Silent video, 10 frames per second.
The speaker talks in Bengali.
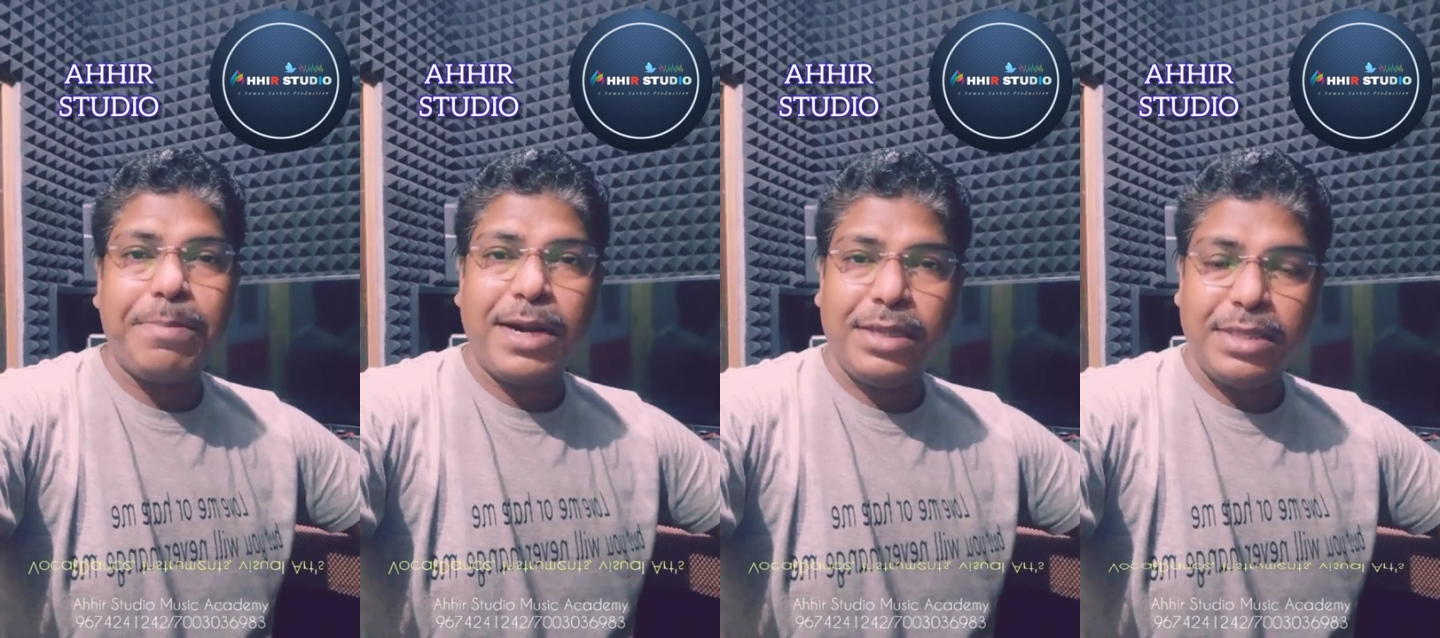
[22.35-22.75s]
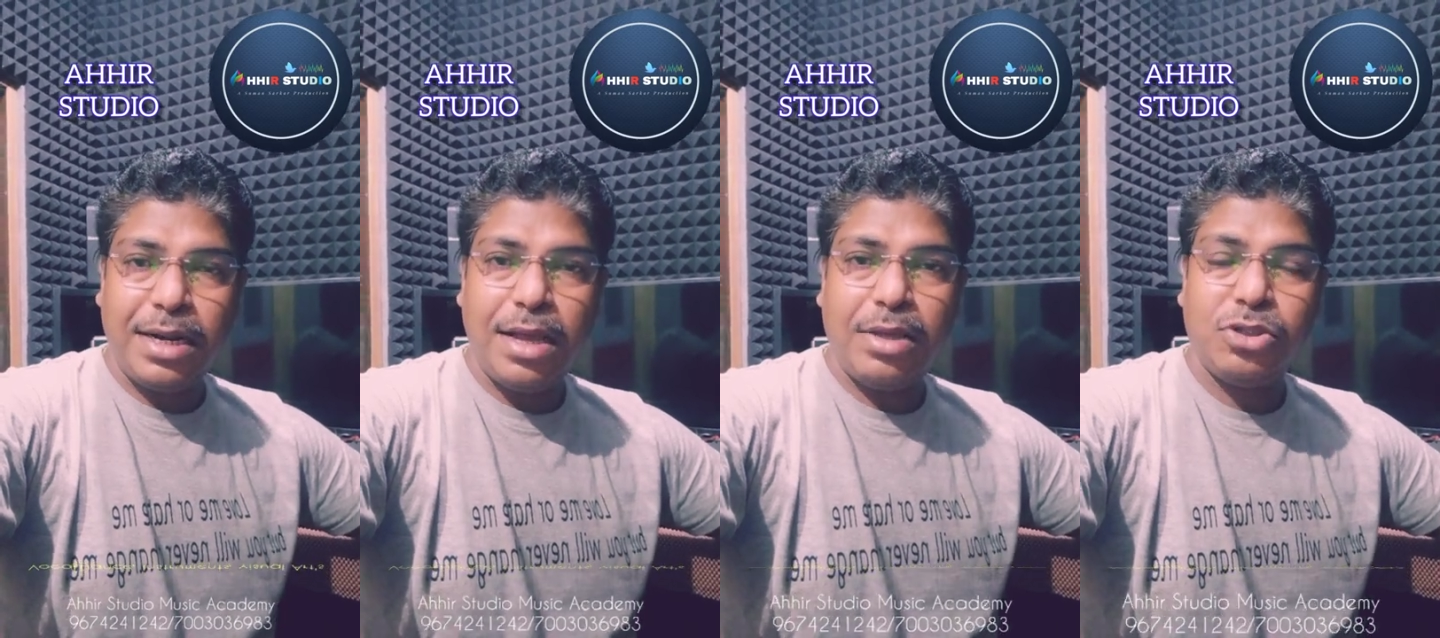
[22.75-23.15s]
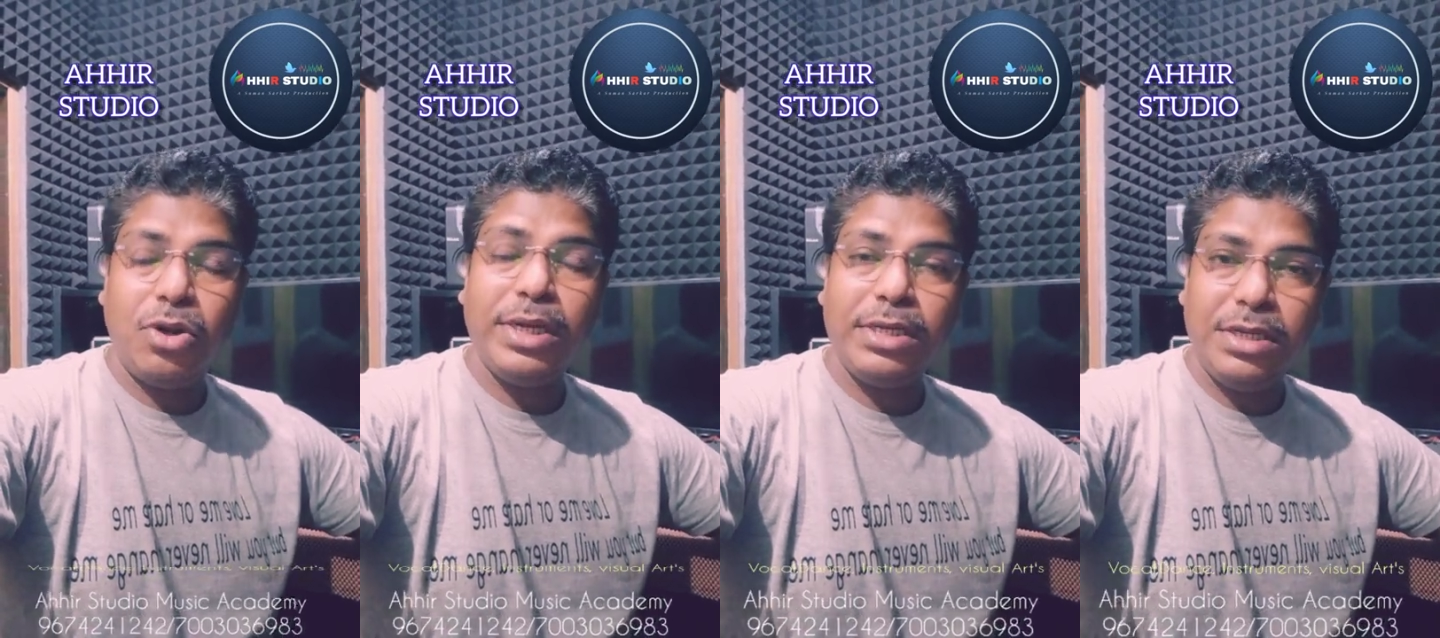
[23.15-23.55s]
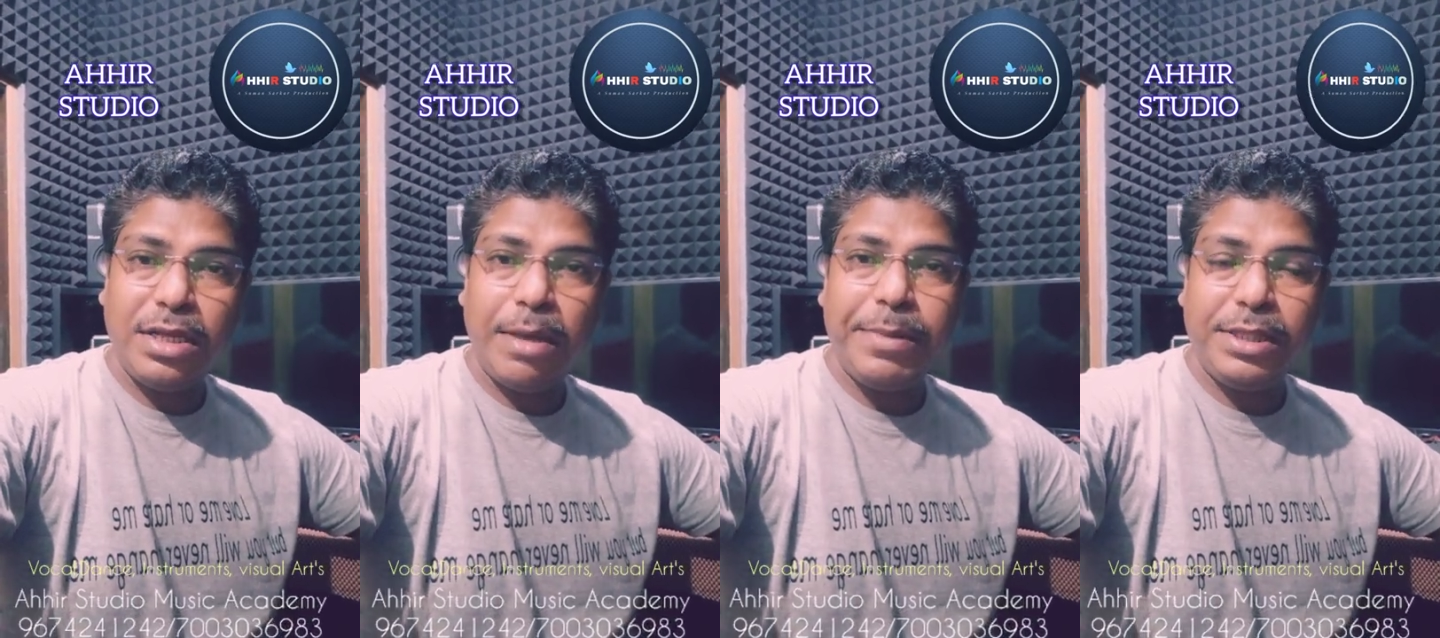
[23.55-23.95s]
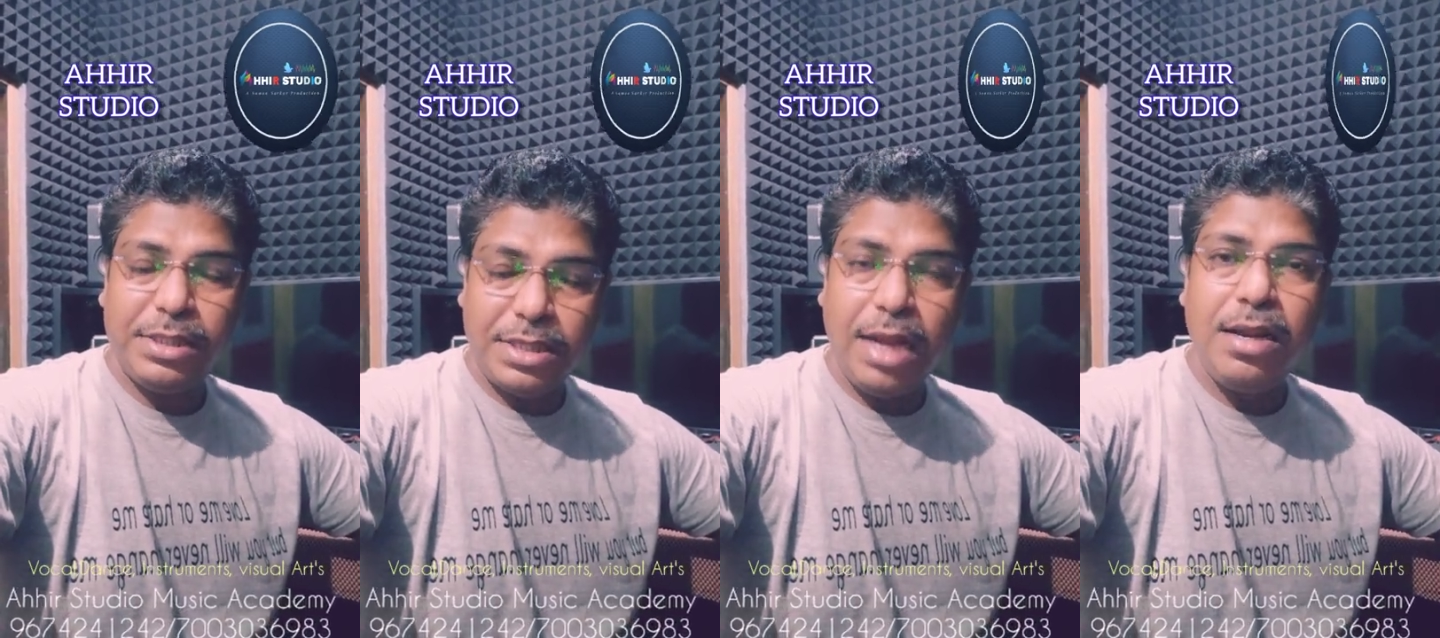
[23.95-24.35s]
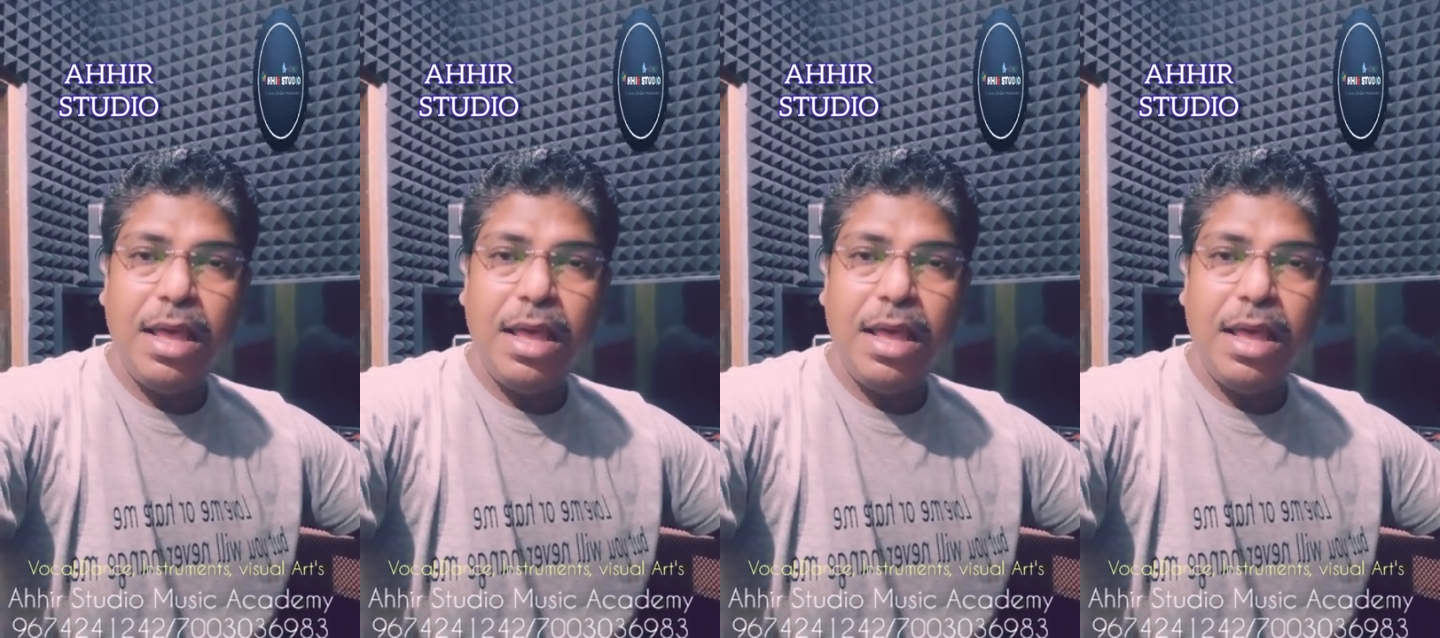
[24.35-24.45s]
আপনারা যারা সঠিক শিক্ষা পেতে চান